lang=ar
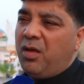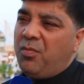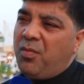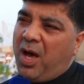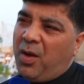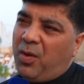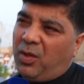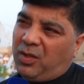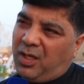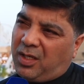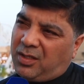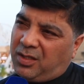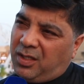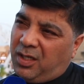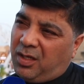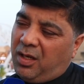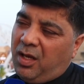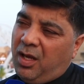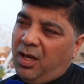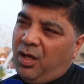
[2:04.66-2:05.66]
اهمال
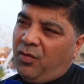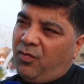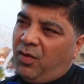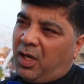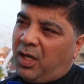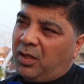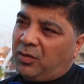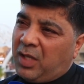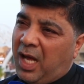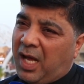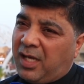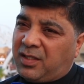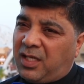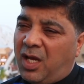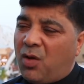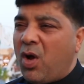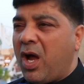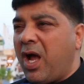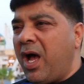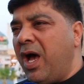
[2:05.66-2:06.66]
وتقصير في القطاع
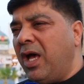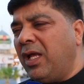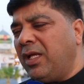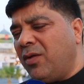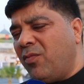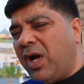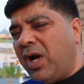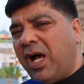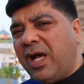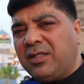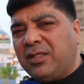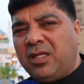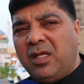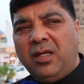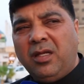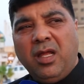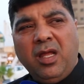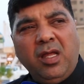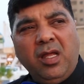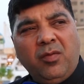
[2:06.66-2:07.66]
الصحي
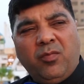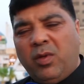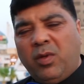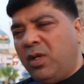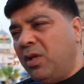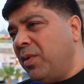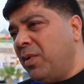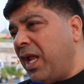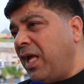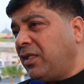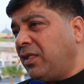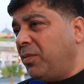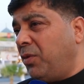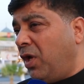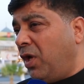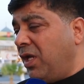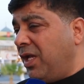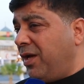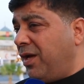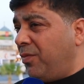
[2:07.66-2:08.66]
وخاصه المراتب
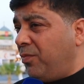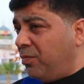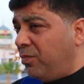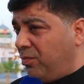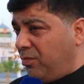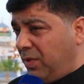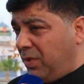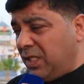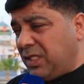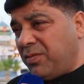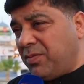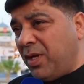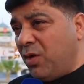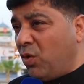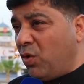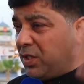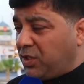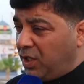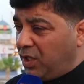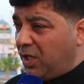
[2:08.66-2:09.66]
العليا بالنسبه
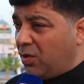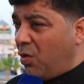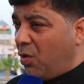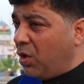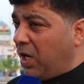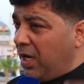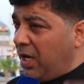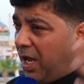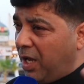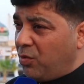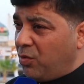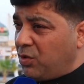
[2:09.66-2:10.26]
للوزير ووكلاء